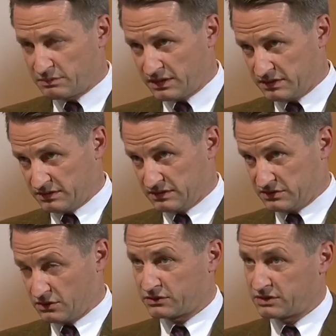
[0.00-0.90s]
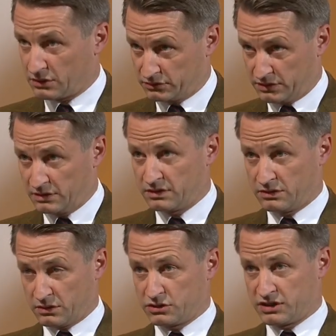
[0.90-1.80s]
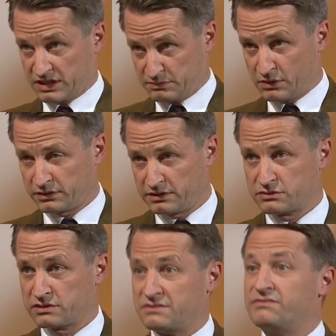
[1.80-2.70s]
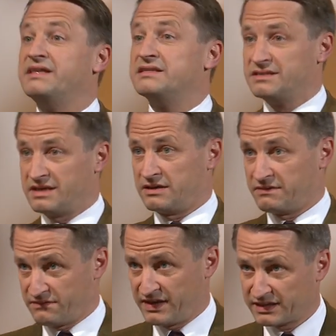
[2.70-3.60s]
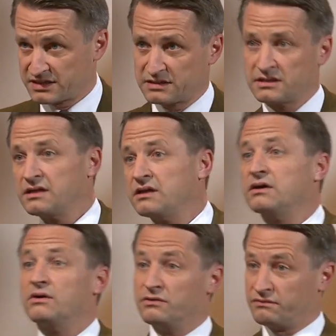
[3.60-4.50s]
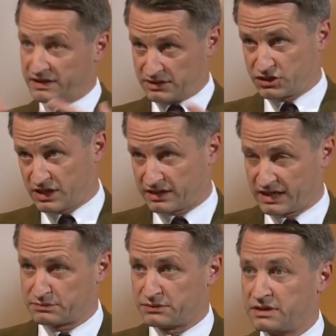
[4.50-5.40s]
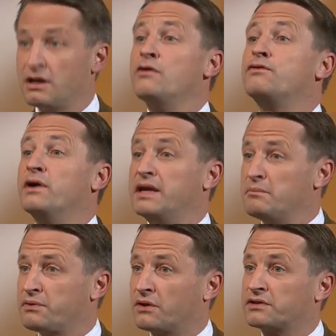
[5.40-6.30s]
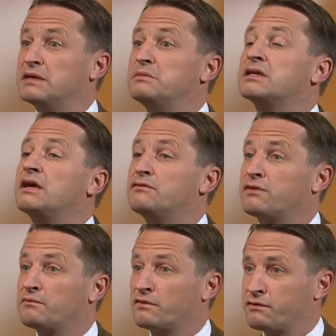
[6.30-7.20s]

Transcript: mal sorgt ja auch die deutsche Exportindustrie, wenn sie denn wächst, und weiter stärker exportiert. Für Importe, nämlich in Form von